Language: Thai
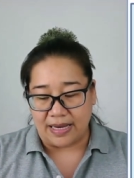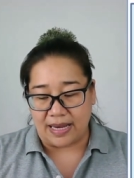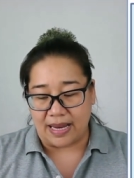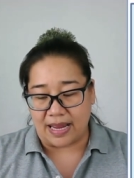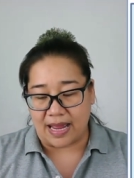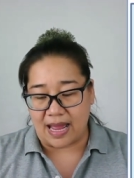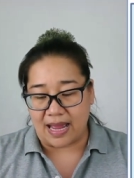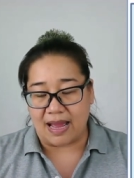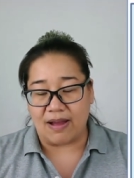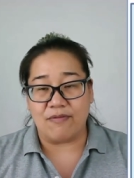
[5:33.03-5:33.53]

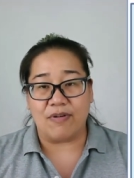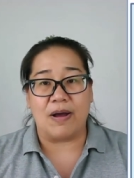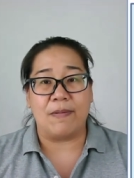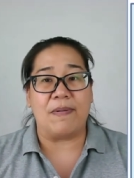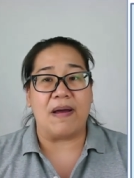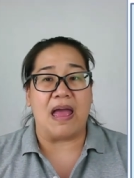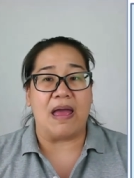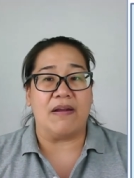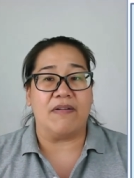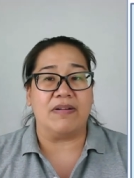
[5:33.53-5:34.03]
นะคะคำว่า
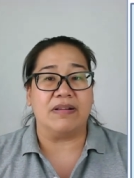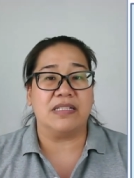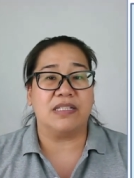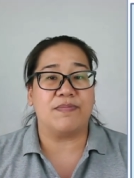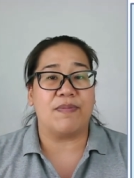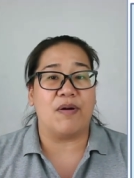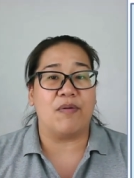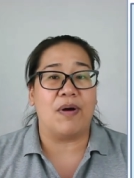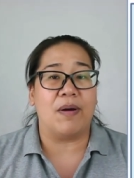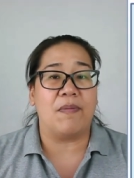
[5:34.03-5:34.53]
parents
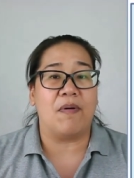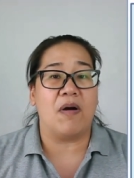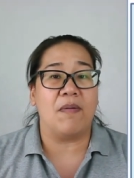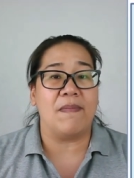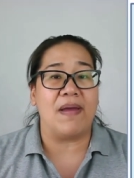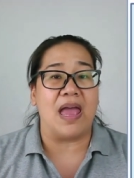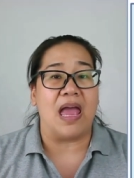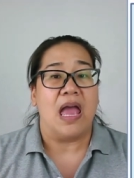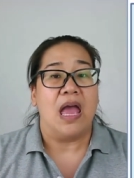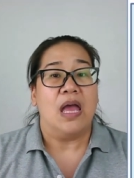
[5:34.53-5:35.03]
แปลว่าพ่อ
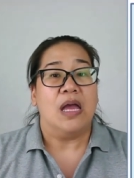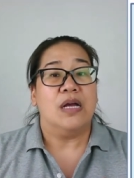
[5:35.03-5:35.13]
แม่